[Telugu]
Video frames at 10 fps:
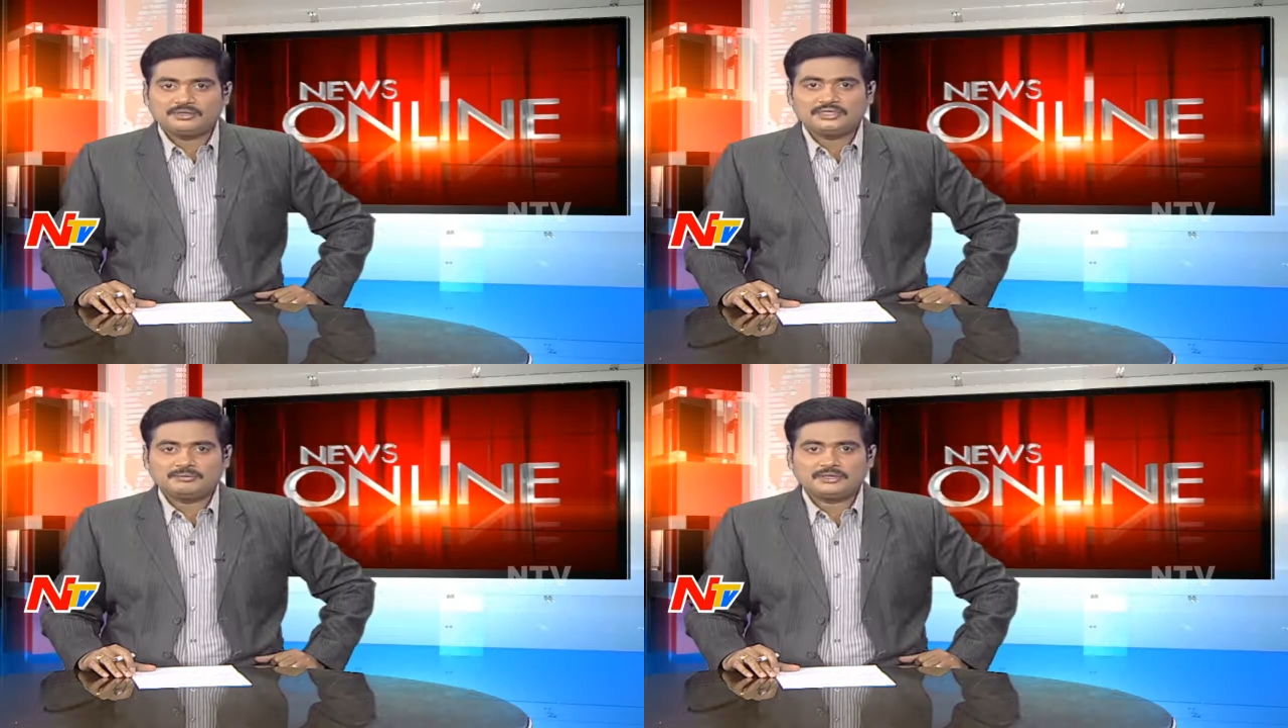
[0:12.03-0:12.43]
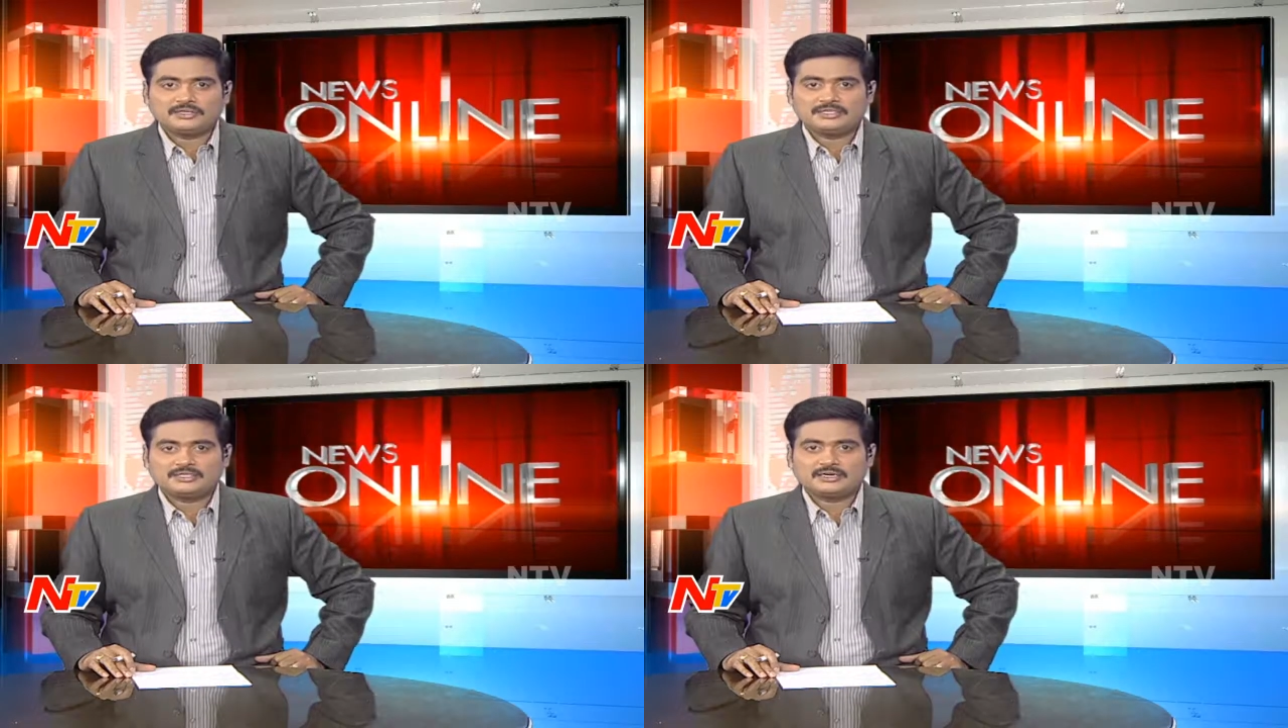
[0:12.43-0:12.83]
బీజేపీ
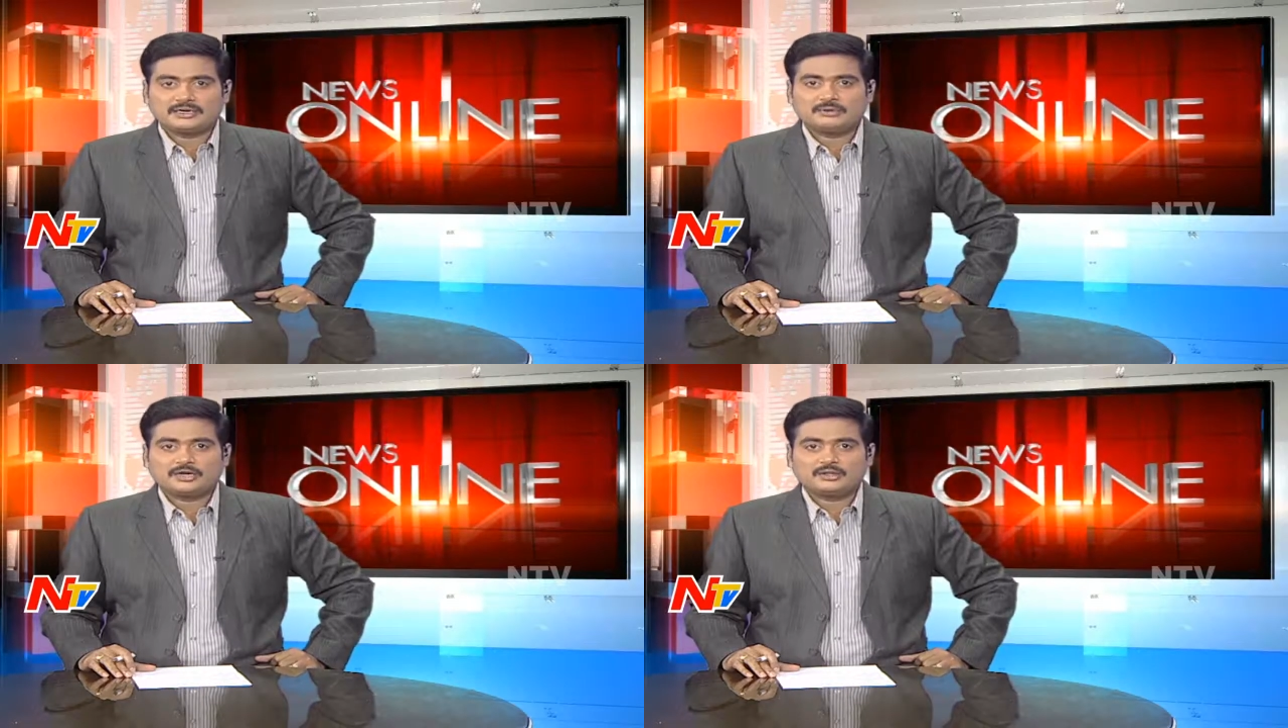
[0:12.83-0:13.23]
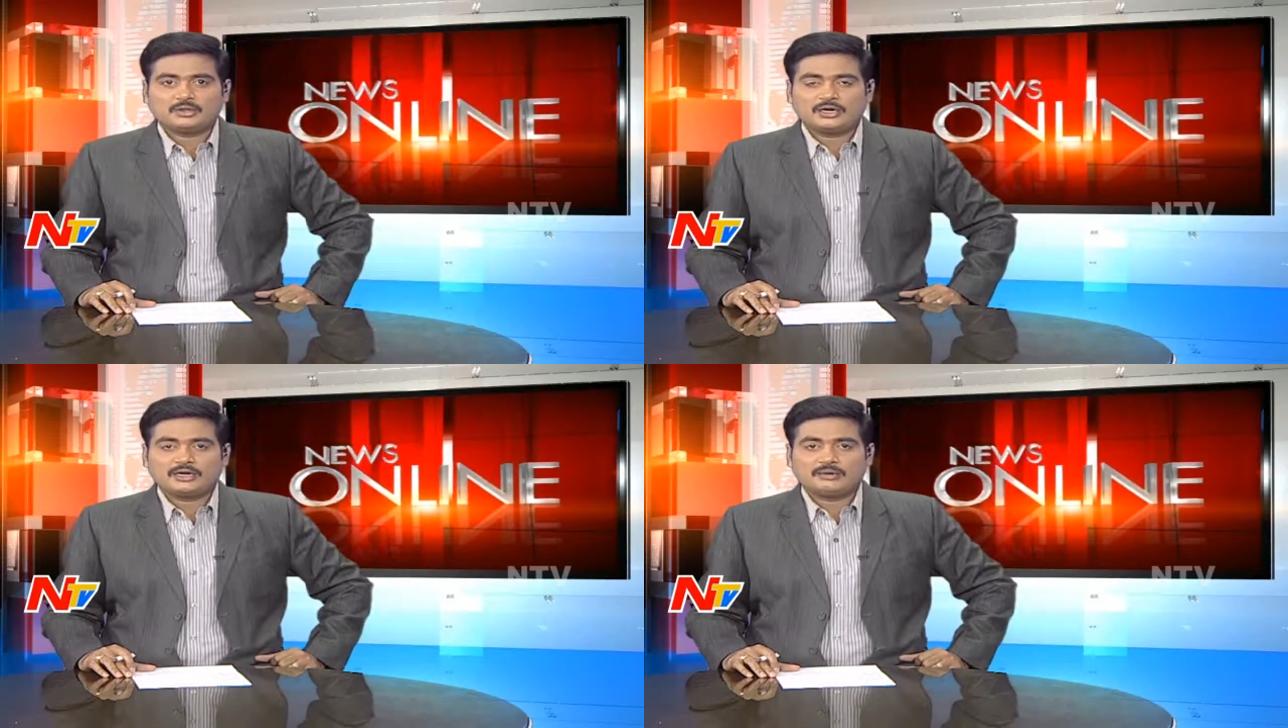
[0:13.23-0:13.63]
చేసిన నమ్మక
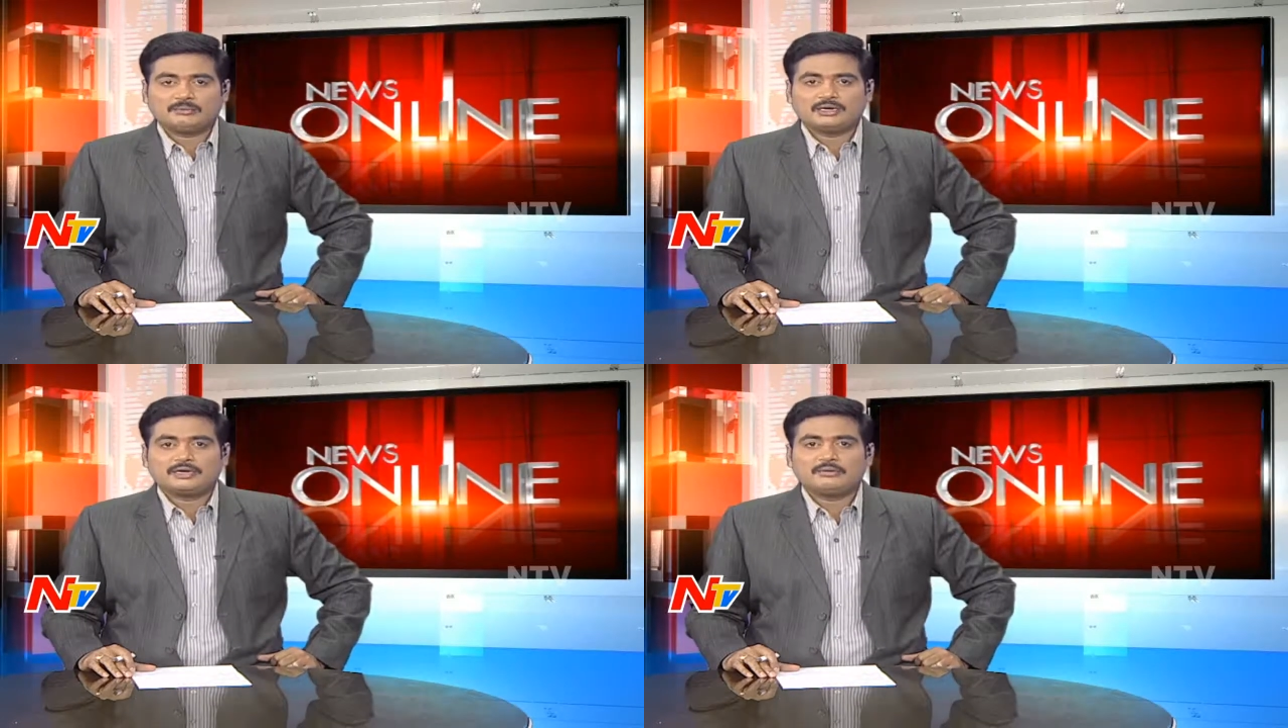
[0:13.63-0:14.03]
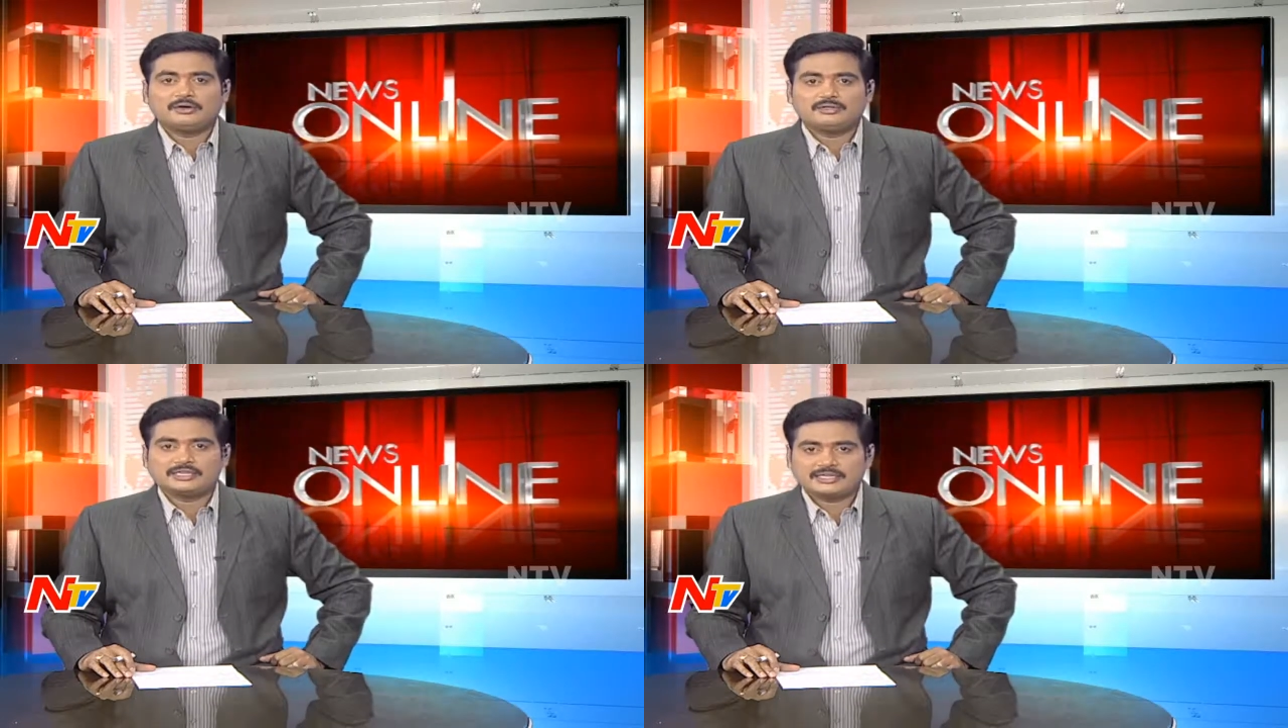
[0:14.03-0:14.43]
ద్రోహాన్ని
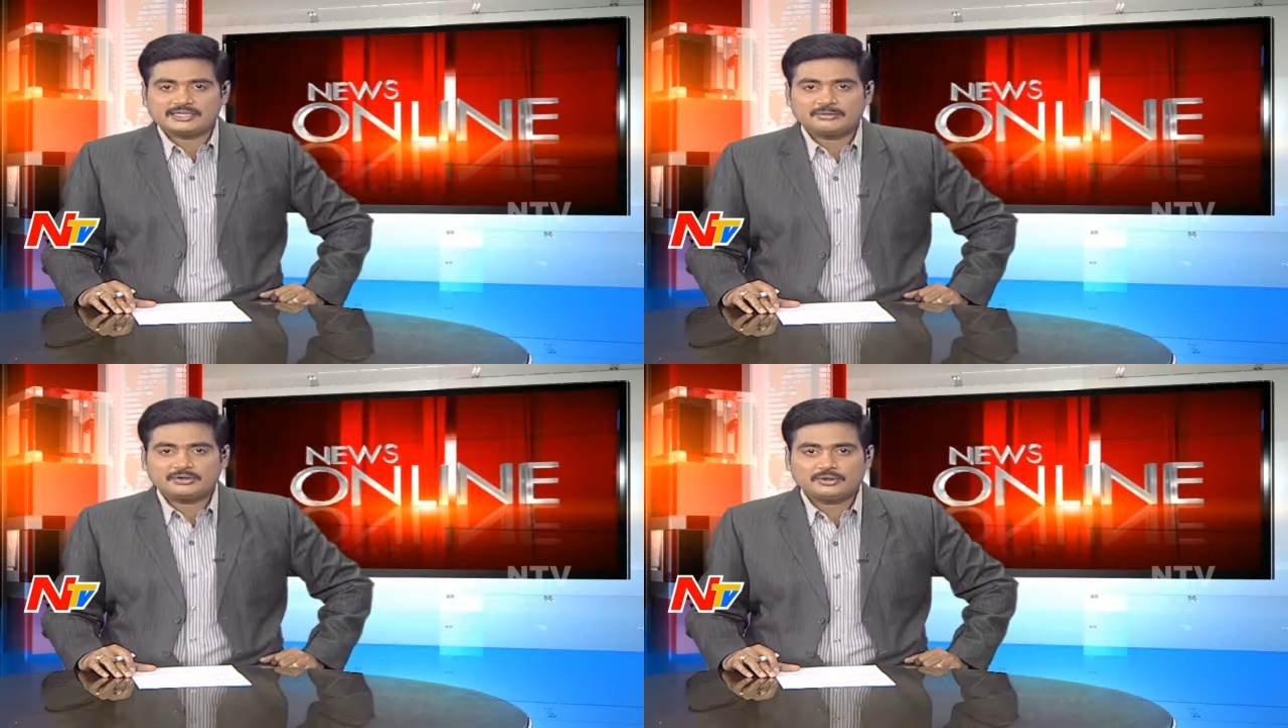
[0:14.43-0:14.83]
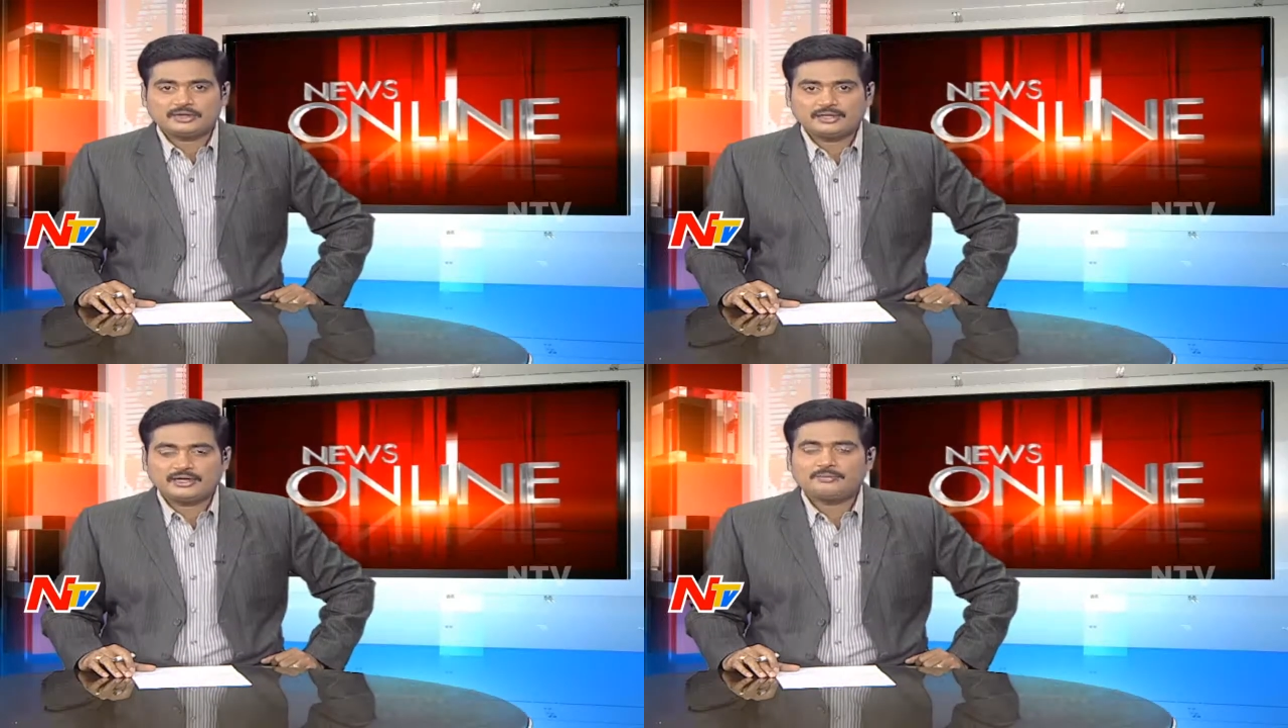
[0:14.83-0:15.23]
బట్టబయలు
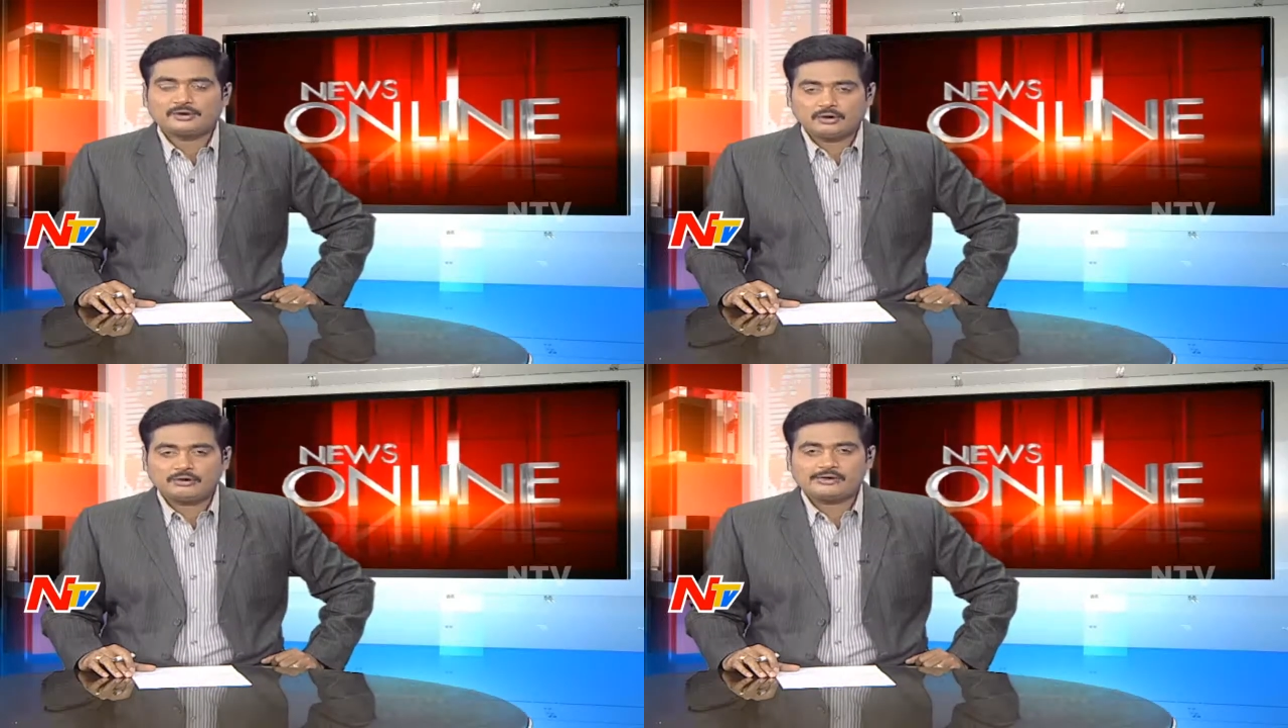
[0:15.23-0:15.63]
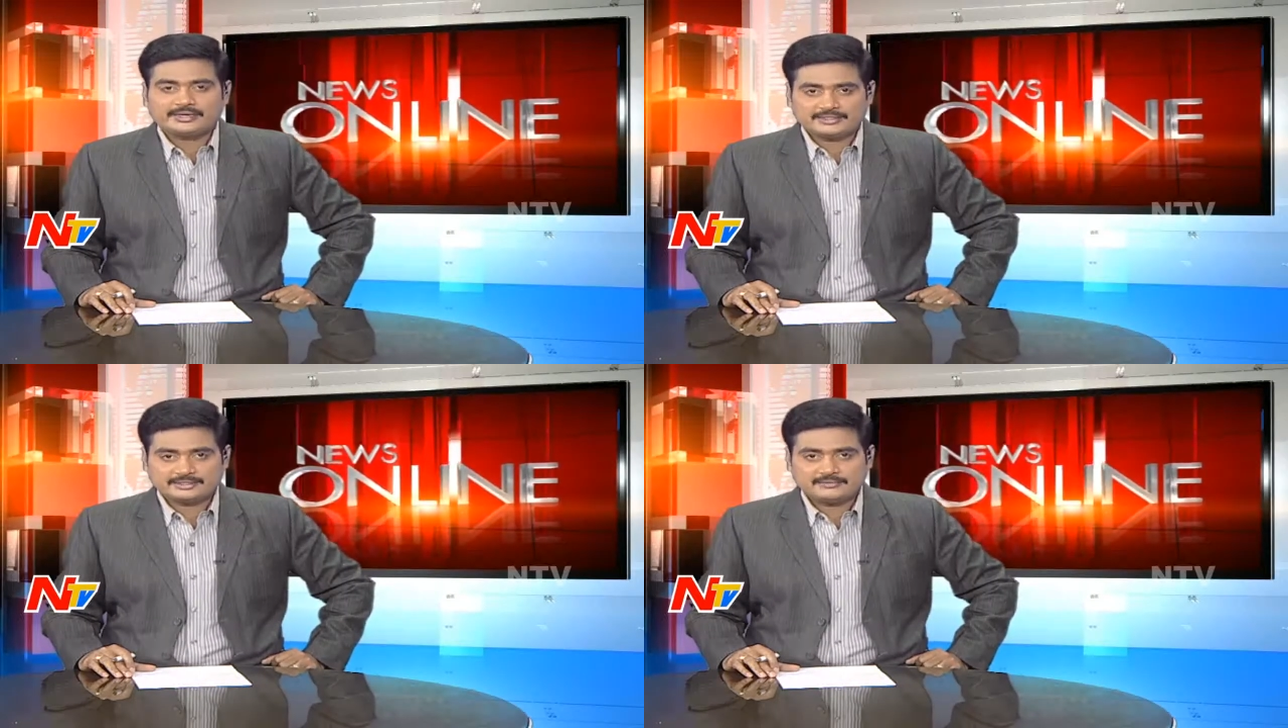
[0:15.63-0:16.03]
చేస్తామంటోంది ఏపీ కాంగ్రెస్